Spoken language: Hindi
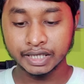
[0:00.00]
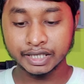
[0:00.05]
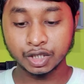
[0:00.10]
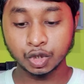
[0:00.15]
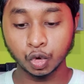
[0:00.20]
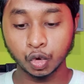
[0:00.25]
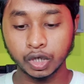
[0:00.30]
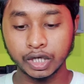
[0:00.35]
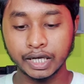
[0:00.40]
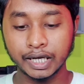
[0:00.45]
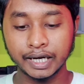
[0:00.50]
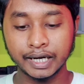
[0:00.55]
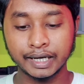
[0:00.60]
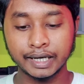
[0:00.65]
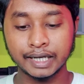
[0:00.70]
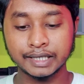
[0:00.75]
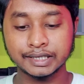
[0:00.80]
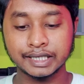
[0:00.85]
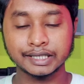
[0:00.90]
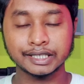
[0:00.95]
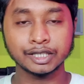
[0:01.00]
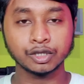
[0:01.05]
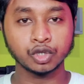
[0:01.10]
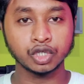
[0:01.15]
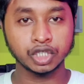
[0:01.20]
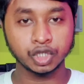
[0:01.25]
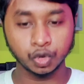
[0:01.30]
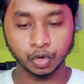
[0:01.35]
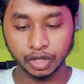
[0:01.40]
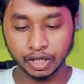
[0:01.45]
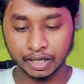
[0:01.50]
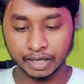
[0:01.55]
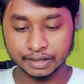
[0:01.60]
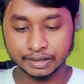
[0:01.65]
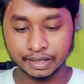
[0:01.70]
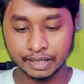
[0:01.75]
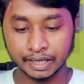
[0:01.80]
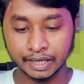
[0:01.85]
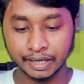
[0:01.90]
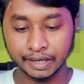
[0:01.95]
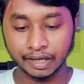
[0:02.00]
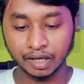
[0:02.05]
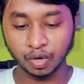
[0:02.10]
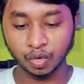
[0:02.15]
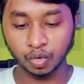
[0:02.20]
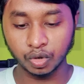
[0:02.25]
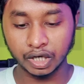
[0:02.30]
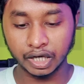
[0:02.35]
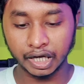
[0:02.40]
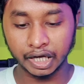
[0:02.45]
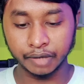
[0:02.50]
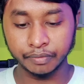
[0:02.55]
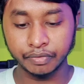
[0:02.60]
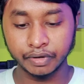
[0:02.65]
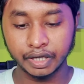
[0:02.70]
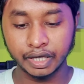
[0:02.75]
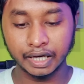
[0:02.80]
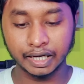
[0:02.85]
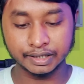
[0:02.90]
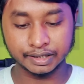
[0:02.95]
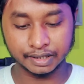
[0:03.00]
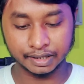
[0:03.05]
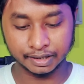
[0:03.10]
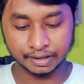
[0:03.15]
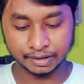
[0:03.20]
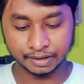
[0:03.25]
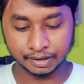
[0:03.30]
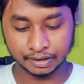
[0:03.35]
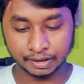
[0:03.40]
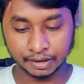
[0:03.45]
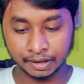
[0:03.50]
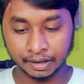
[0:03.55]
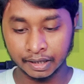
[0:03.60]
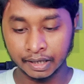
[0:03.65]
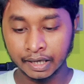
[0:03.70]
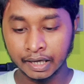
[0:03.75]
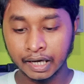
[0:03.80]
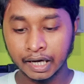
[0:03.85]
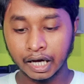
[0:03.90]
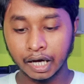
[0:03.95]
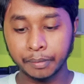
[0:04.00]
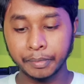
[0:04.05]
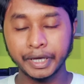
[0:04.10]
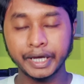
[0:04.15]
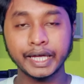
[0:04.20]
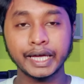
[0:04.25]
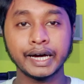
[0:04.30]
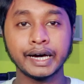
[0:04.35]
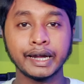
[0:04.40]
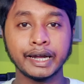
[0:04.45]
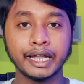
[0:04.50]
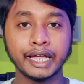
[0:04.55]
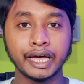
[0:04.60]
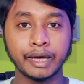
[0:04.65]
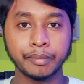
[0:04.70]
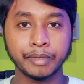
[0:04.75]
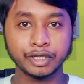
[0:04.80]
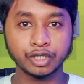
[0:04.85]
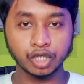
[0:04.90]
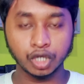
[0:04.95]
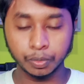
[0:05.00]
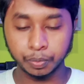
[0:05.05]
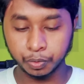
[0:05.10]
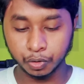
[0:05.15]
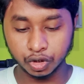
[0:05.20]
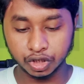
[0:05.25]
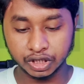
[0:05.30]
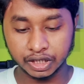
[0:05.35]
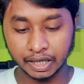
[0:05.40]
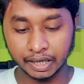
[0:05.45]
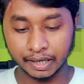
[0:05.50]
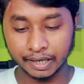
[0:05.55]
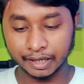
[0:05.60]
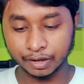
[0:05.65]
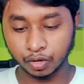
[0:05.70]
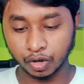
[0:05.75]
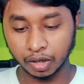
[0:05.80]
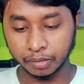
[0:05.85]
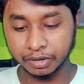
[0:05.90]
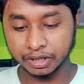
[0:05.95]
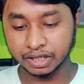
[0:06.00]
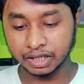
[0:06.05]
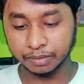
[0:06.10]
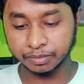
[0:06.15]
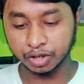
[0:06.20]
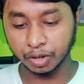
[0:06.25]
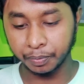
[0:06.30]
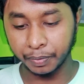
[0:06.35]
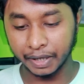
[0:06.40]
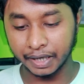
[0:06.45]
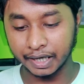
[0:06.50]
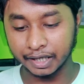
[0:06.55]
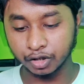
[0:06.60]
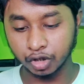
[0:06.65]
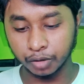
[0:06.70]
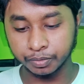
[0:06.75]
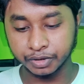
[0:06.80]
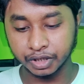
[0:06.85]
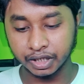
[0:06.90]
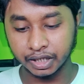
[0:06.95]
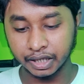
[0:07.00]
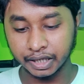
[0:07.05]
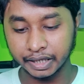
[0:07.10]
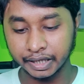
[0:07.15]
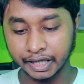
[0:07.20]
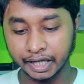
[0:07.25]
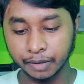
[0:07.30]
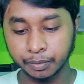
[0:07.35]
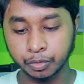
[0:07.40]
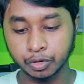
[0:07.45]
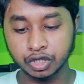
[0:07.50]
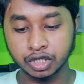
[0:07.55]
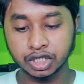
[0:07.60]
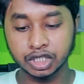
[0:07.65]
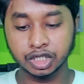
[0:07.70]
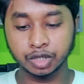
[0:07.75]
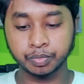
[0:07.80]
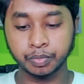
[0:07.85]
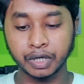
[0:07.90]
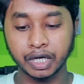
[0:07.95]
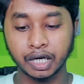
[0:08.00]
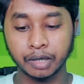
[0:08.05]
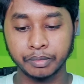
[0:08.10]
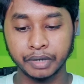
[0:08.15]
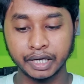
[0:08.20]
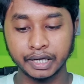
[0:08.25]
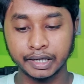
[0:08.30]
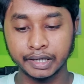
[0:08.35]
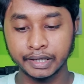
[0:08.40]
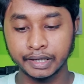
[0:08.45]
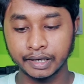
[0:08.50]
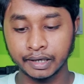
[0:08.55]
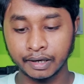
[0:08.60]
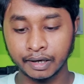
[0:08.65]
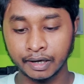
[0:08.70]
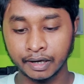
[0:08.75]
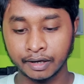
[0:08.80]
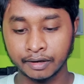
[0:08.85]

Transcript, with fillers: स्टोरी लगाना चाहते हैं हैं तो स्टोरी यहाँ से लगाएंगे गो लाइव यहाँ से कर सकते हैं हमें क्या करना है हमें जो कि पोस्ट करना है तो हमें सबसे पहला जो ऑप्शन है क्रिएट पोस्ट इस पर हमें क्लिक करना